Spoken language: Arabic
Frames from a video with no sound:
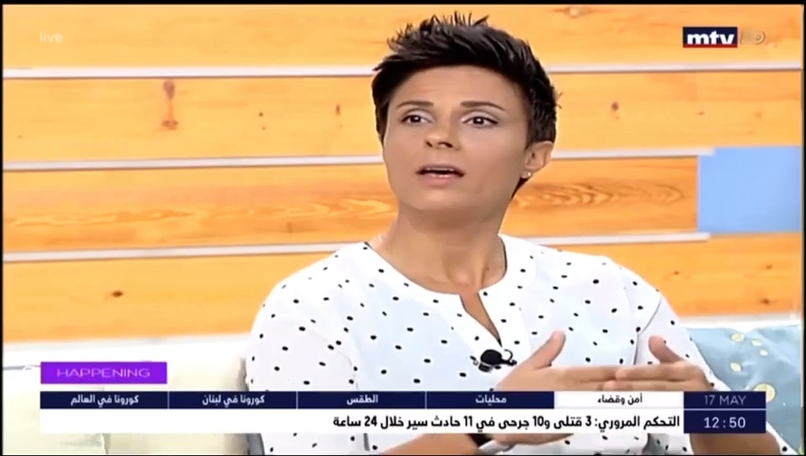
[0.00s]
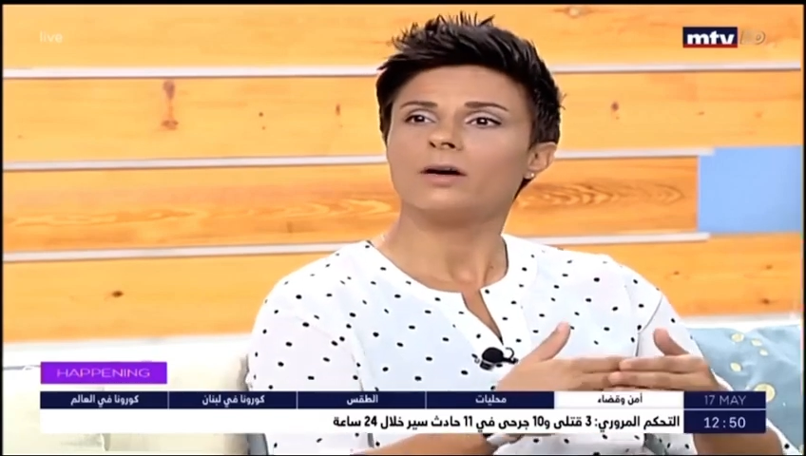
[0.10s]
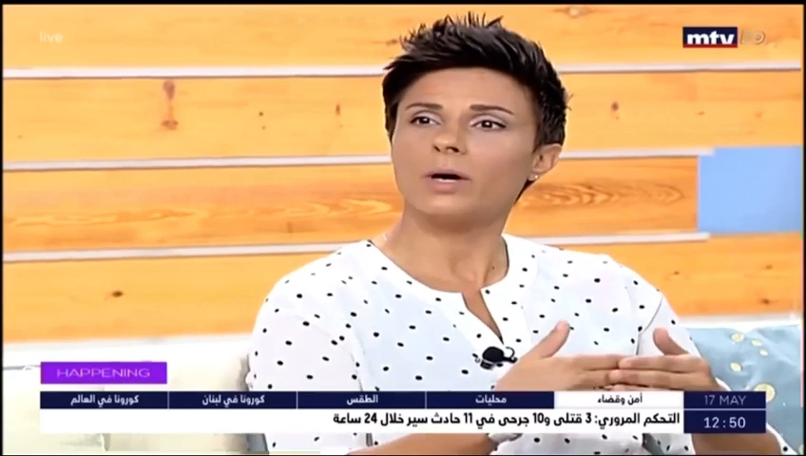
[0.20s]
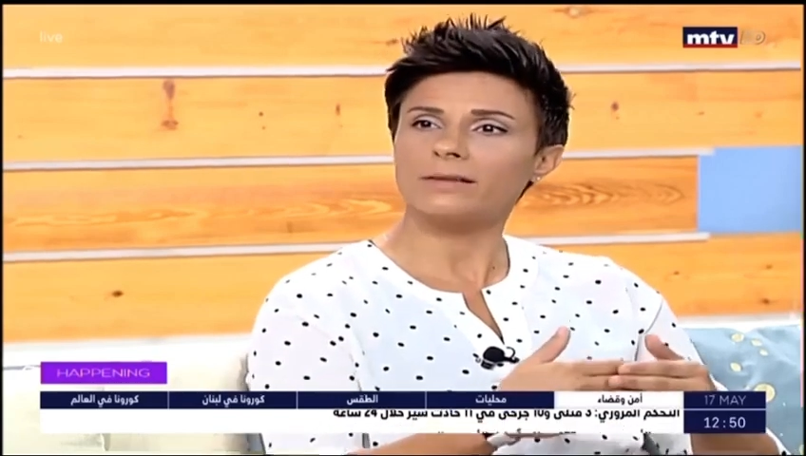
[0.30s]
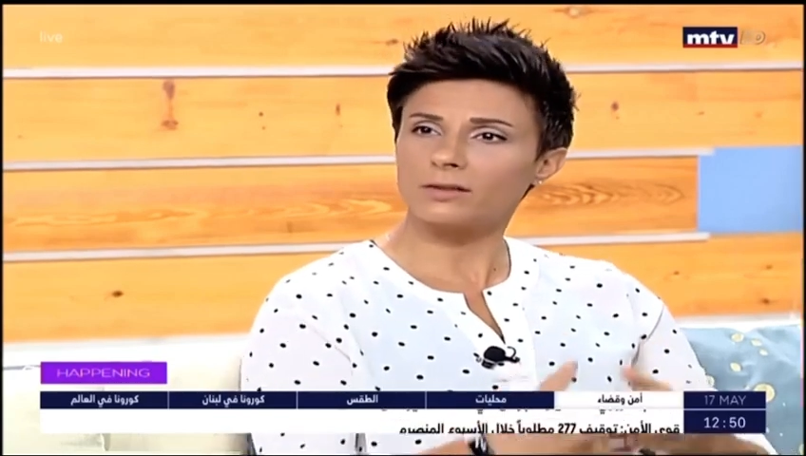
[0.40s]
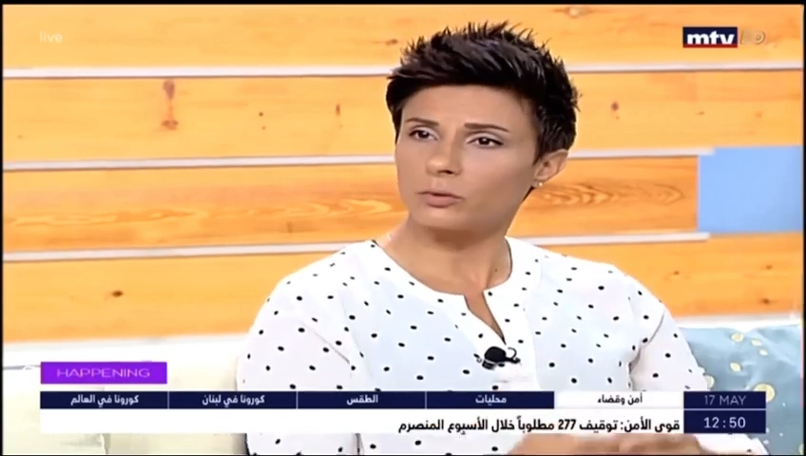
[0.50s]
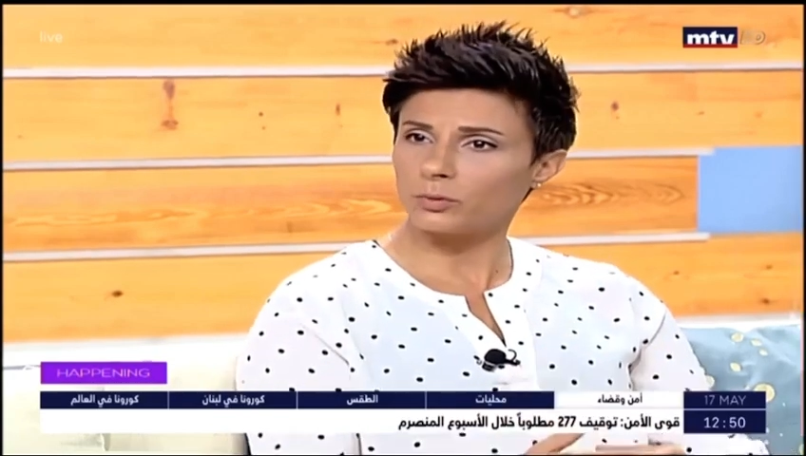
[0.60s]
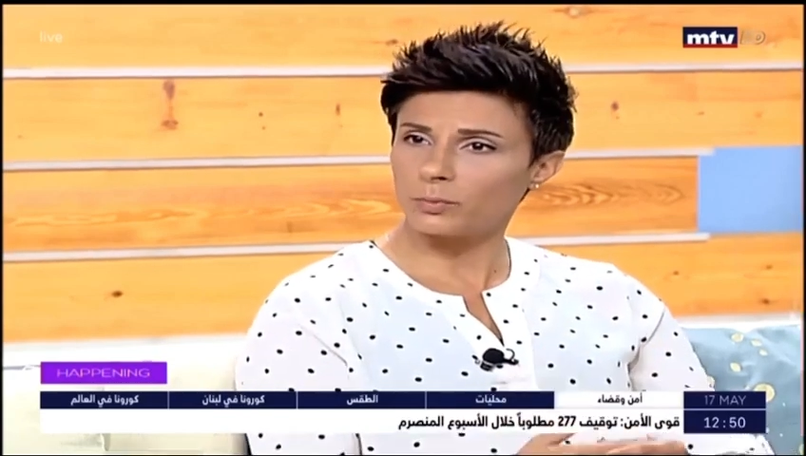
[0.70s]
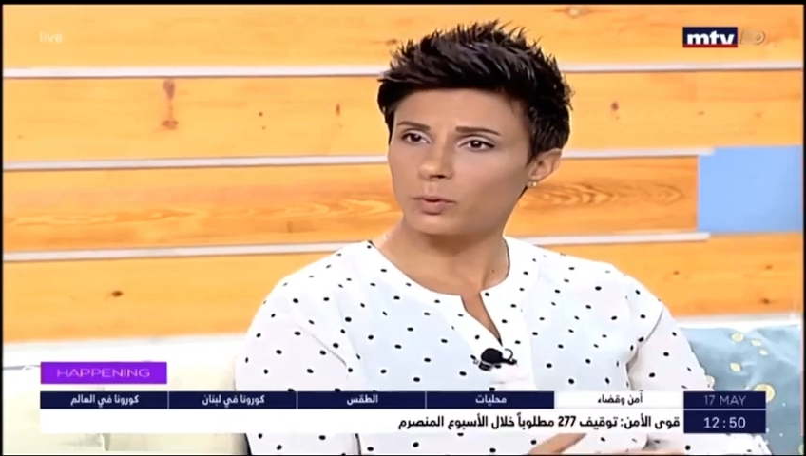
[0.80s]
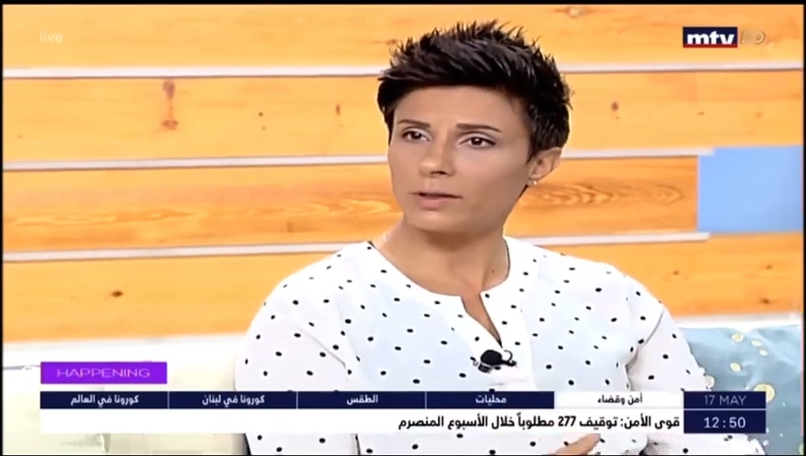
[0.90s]
وقت
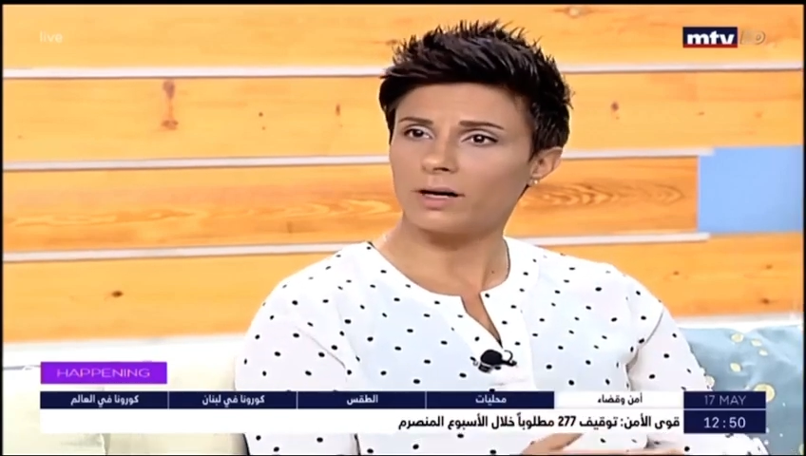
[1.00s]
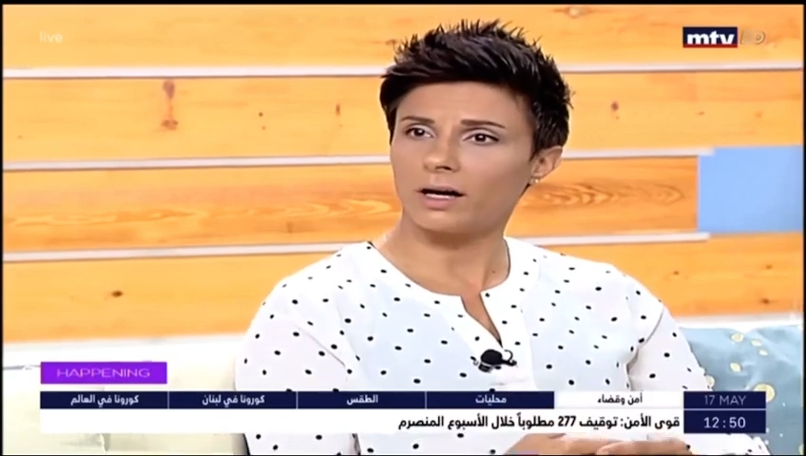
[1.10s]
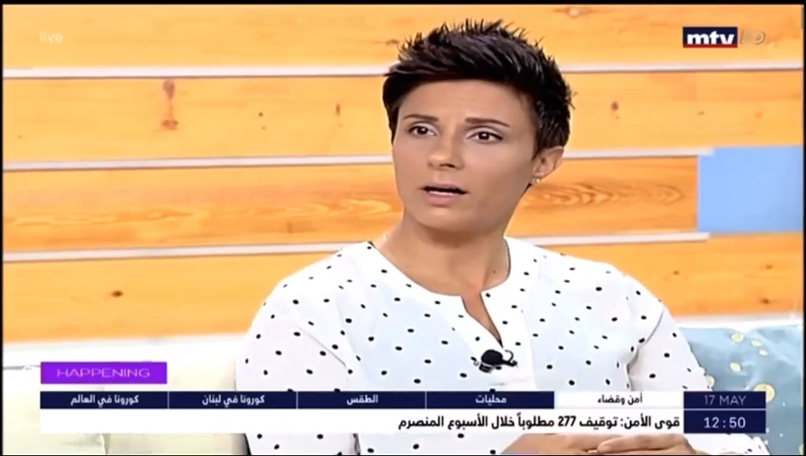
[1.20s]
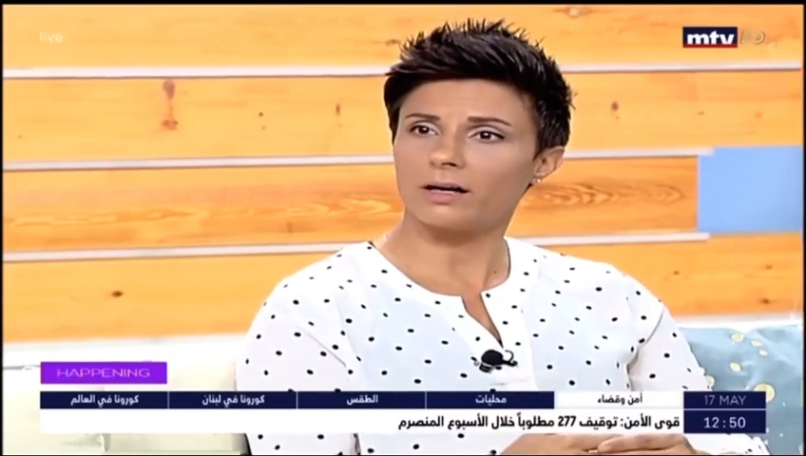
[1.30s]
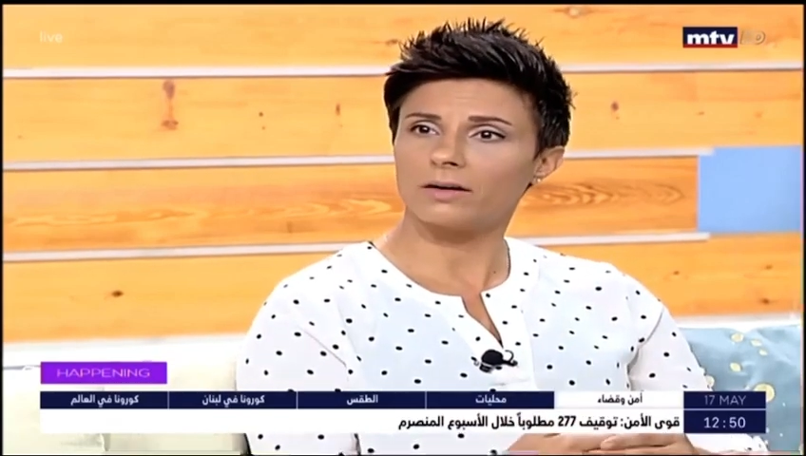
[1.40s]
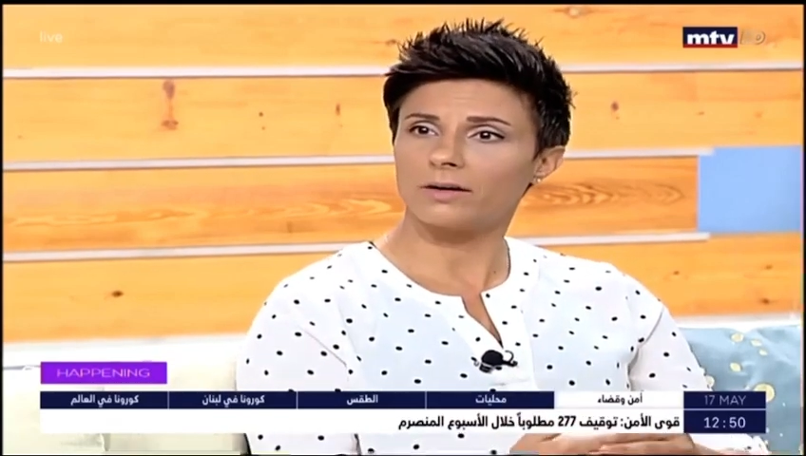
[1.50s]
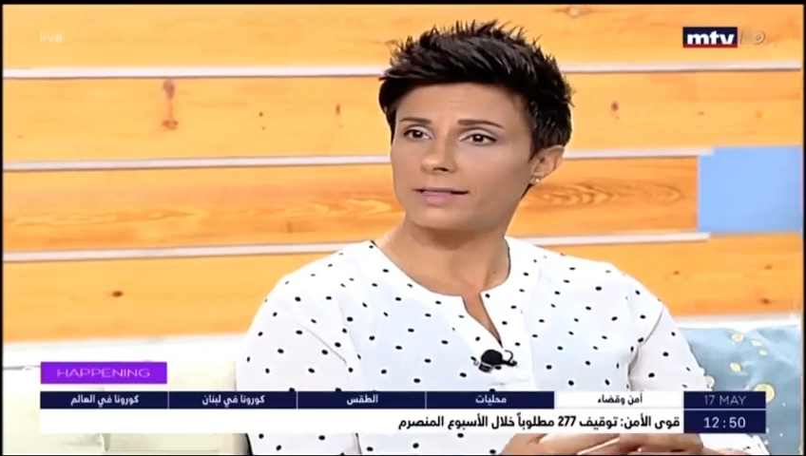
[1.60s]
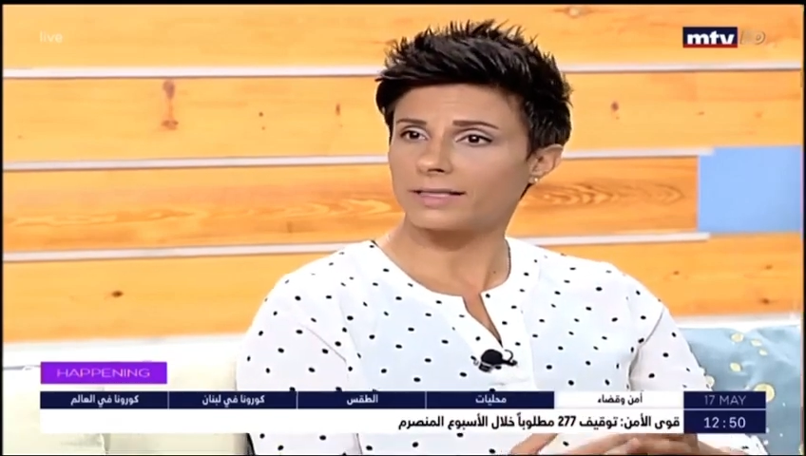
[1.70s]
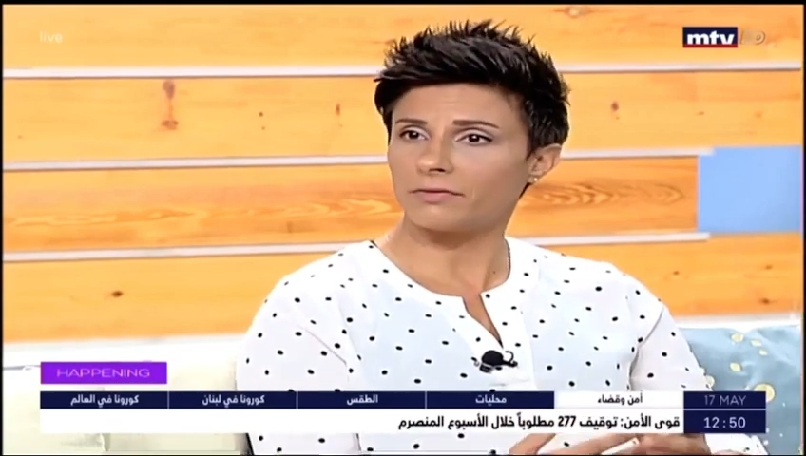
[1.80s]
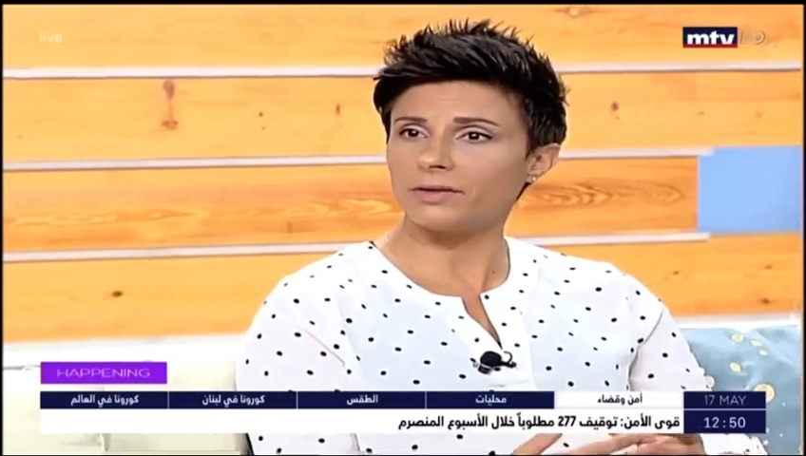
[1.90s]
يكون بوضع
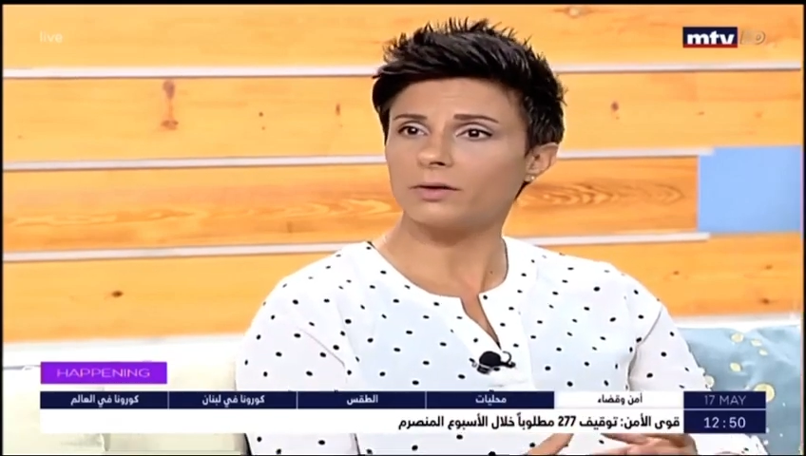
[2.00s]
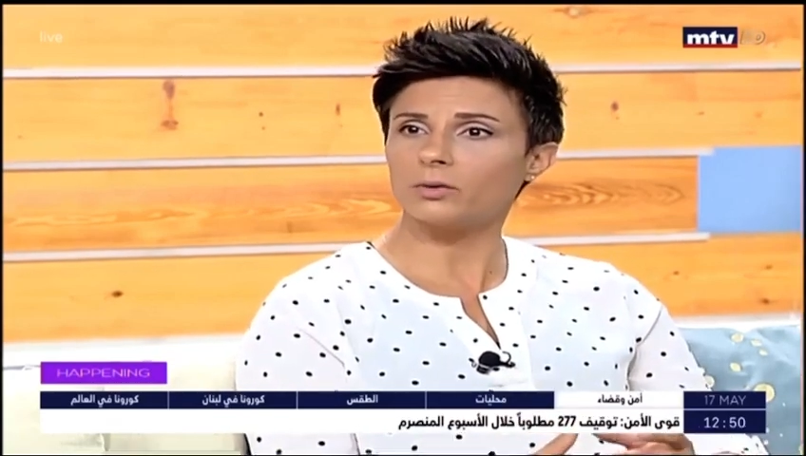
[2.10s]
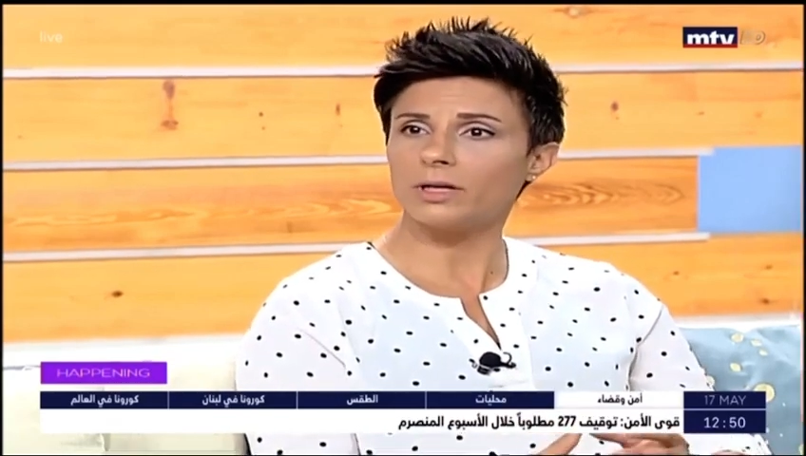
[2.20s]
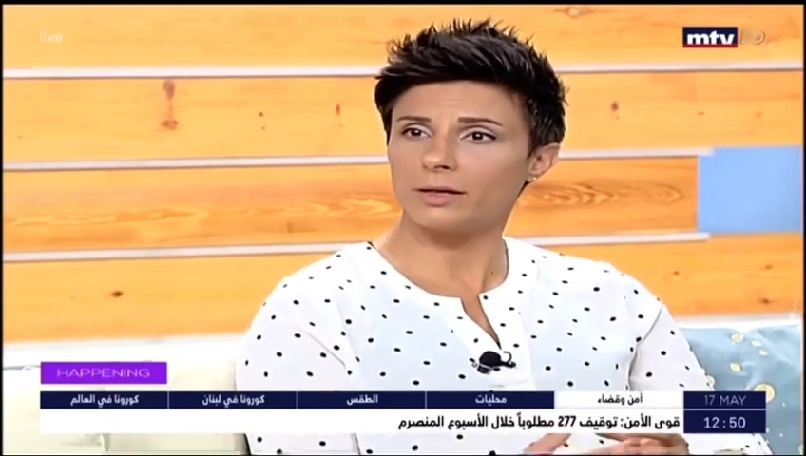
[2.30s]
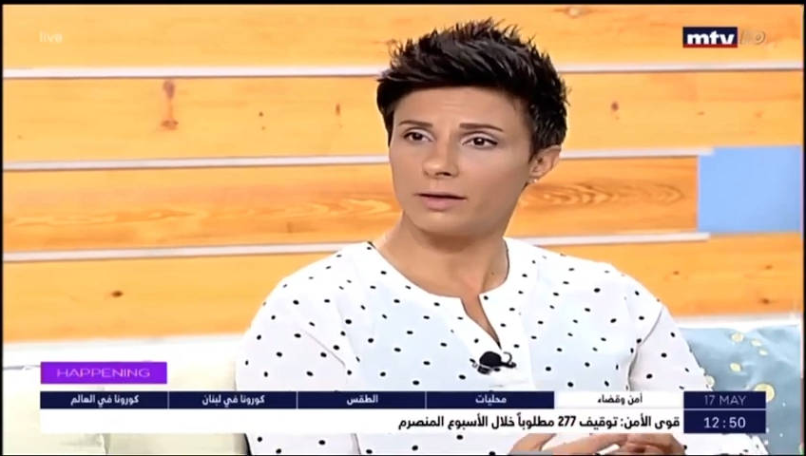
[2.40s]
اذا في يقول